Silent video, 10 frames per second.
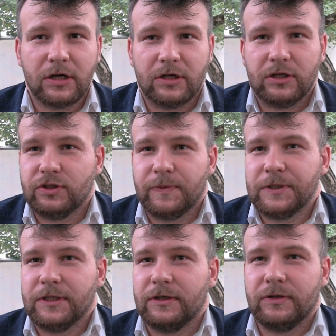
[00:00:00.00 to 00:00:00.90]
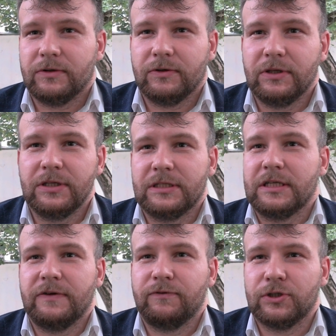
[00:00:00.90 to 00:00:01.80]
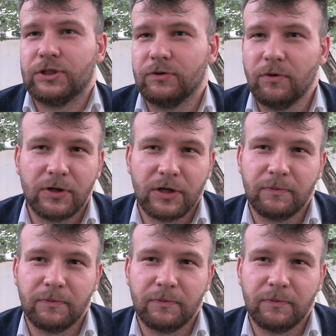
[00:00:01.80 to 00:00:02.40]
Э, собственно, инициатив очень много,